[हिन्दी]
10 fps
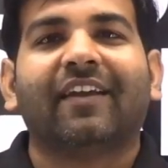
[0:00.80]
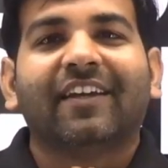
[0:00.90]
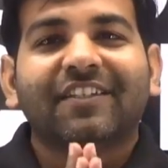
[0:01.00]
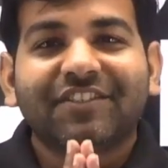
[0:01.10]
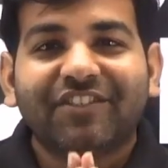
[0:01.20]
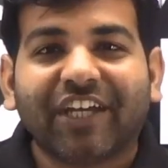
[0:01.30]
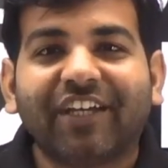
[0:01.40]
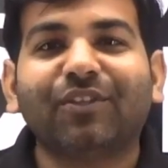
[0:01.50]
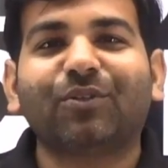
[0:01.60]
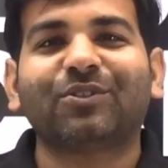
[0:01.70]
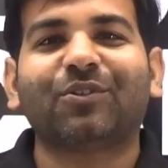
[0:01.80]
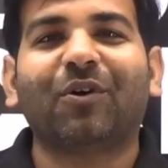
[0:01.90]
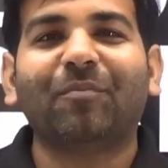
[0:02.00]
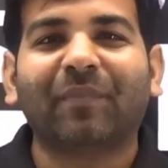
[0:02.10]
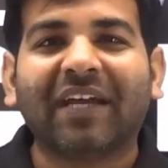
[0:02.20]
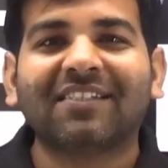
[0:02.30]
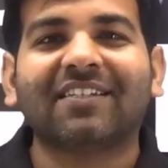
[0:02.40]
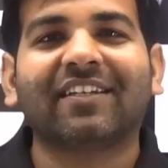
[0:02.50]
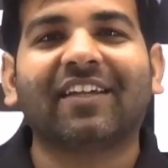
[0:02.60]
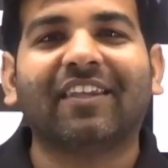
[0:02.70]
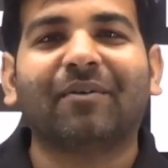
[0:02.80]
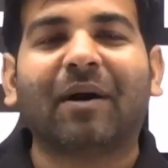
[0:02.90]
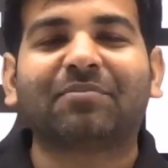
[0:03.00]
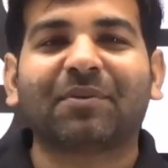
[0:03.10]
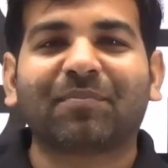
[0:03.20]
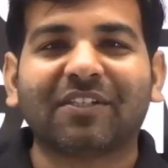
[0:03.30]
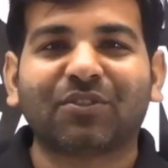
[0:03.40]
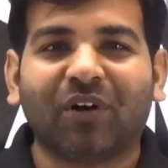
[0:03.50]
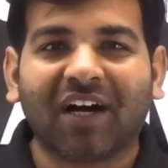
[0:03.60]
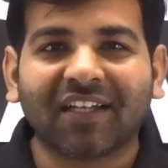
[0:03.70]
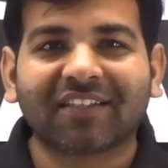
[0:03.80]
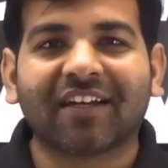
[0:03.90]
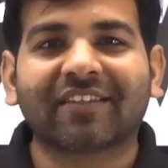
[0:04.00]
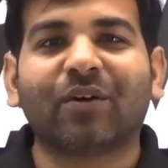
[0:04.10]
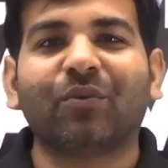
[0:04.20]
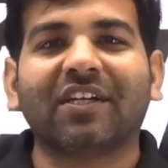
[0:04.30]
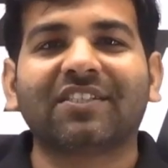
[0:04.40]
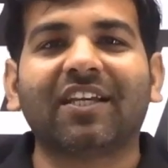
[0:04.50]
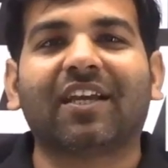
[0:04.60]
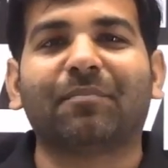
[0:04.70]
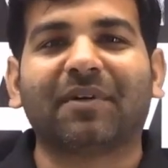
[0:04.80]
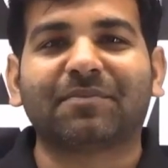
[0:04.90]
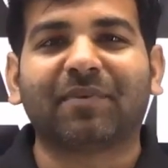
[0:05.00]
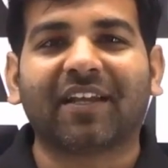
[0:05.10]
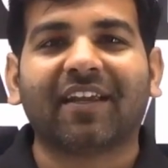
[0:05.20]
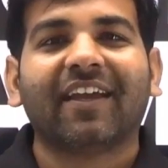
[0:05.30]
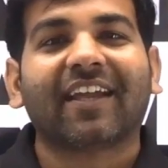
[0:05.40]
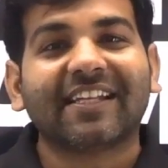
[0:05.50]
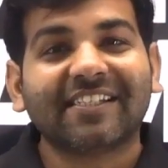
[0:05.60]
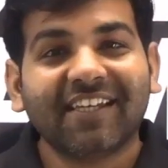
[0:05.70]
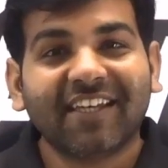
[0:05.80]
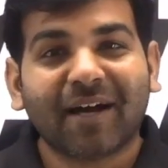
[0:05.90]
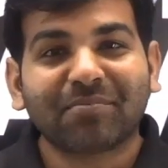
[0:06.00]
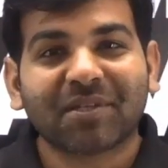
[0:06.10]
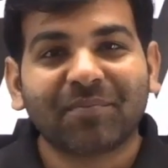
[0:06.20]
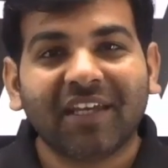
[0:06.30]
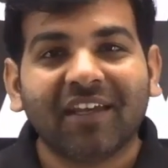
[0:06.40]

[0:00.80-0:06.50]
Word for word: जय हिंद दोस्तों मैं सचिन यादव आप सबका स्वागत करता हूं एसडी कैंपस पर कैसे हैं आप सभी